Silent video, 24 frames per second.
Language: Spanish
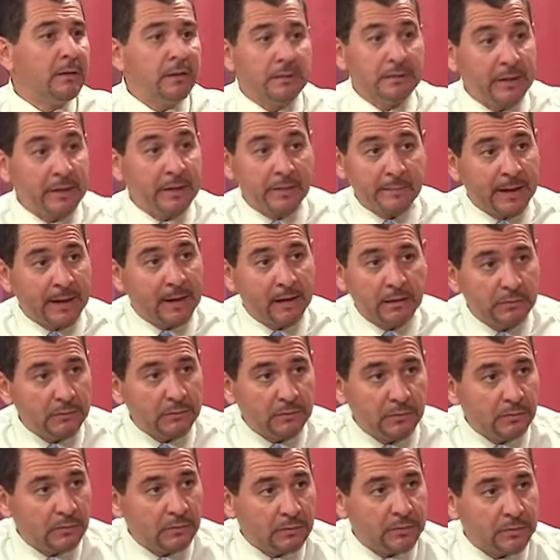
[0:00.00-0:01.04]
nada más,
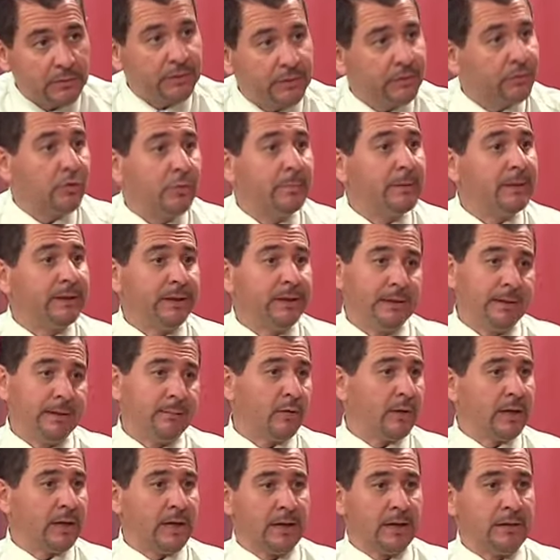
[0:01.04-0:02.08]
no, con esto no
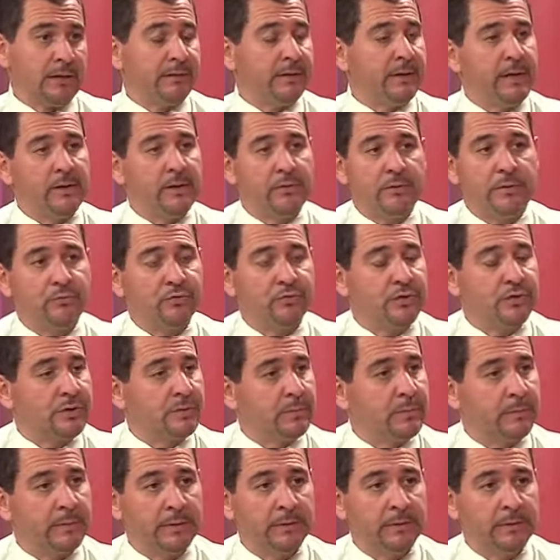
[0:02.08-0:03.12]
pretendemos ganar dinero ni
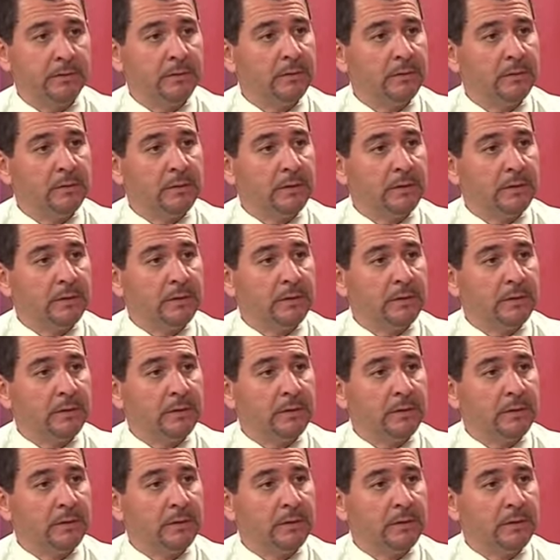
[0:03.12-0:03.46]
muchísimo menos.